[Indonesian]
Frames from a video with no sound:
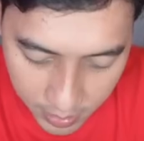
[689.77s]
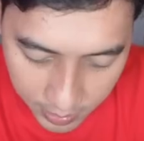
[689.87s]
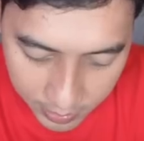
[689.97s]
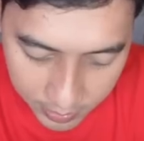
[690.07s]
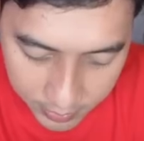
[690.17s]

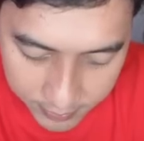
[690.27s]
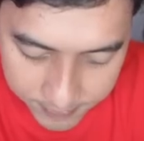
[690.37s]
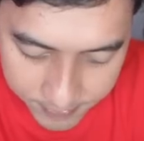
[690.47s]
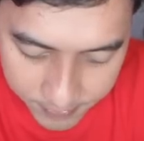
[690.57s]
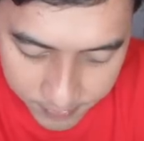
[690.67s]
dar
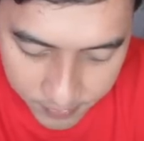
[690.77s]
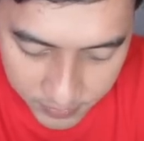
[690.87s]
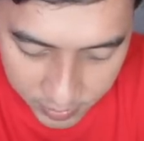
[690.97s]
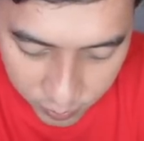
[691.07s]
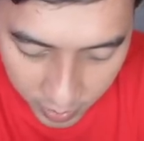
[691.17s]

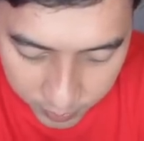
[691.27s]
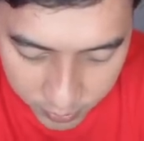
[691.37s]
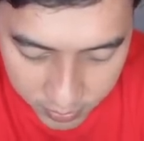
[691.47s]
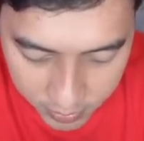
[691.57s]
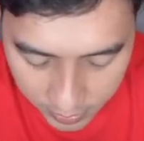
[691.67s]

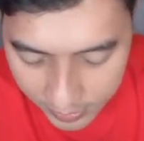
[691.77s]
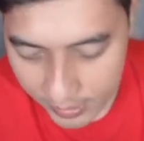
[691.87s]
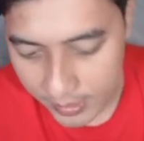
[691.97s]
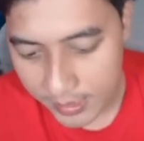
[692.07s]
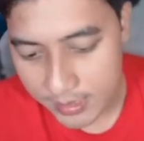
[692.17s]
Walaupun
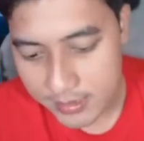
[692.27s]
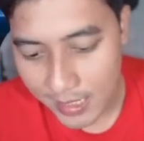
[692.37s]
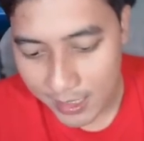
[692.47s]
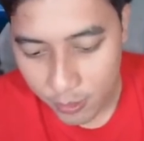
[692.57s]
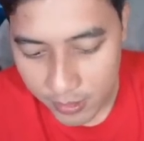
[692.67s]

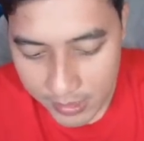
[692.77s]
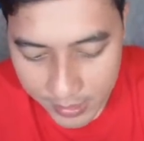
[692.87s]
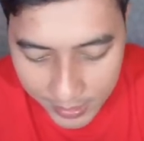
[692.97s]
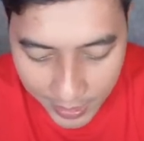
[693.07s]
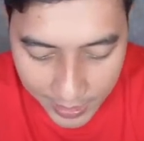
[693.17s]
uh,
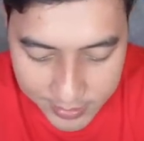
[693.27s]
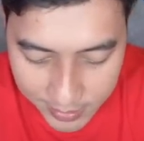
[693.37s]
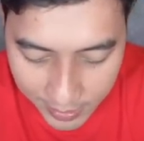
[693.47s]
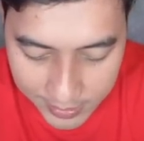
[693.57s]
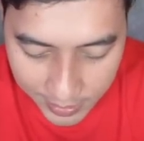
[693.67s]
kita yang Archer
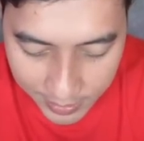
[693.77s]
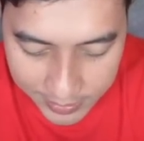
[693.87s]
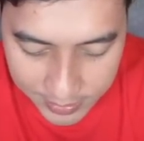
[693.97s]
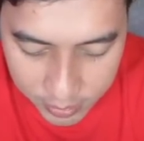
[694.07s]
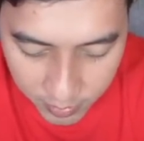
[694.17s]
nggak nyala
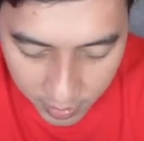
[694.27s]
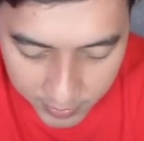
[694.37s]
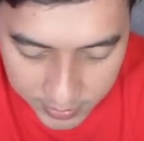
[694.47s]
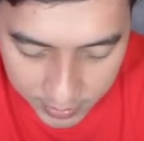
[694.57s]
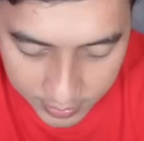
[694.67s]
guys ya, cuma
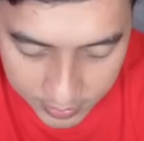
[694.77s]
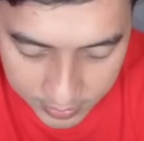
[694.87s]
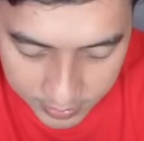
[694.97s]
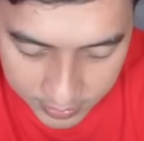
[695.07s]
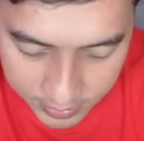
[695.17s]
nggak masalah.
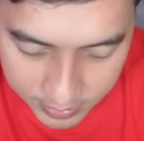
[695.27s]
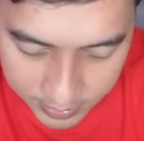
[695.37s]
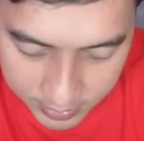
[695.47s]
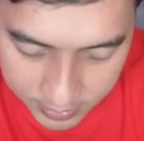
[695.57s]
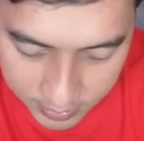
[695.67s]

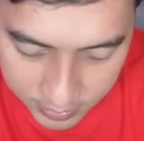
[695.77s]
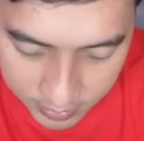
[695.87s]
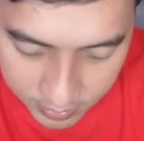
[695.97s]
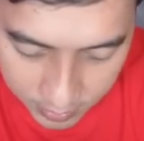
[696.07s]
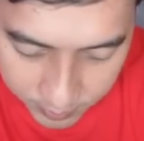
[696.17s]

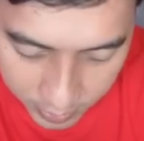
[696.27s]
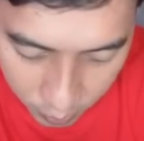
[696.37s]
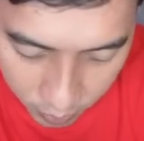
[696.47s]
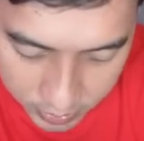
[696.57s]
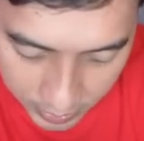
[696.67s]
Eh,
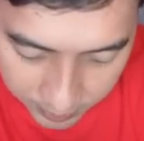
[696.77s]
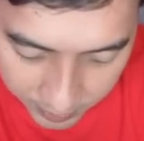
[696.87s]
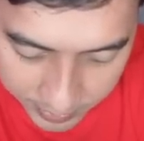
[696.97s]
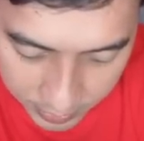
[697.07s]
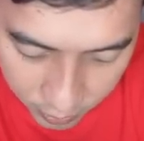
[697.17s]
Minogo jangan sampai
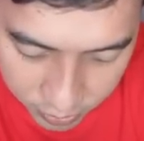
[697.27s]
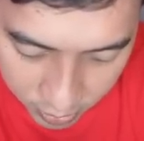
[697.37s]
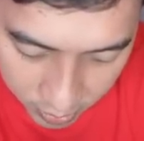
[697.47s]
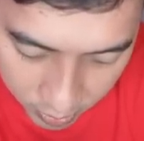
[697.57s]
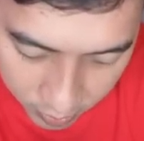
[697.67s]
mati
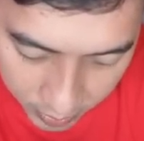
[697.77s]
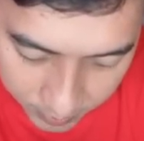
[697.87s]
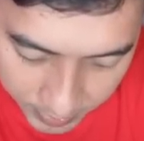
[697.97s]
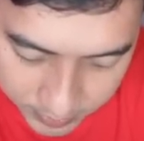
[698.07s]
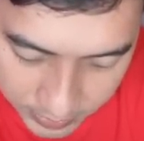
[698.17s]
konyol. Oke,
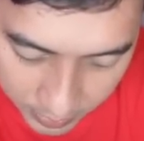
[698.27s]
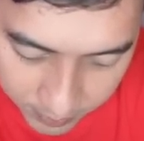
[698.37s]
masih bisa